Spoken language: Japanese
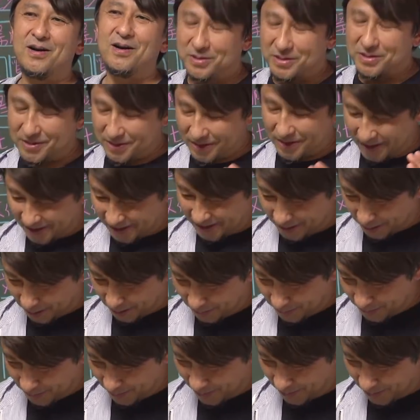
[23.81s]
ぜひ
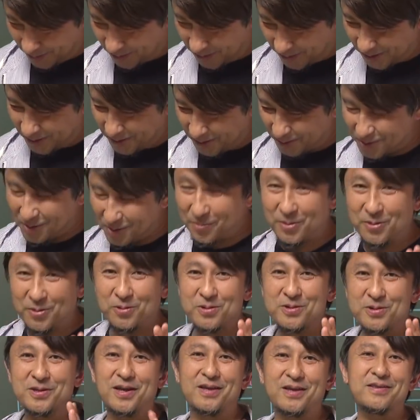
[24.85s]
ともゆうみの
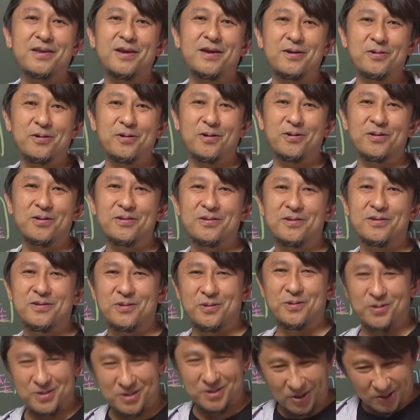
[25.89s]
宣伝を
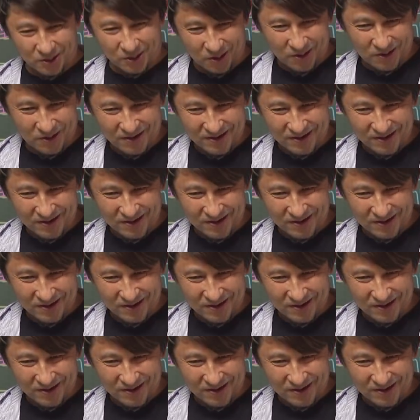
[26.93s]
どうぞと。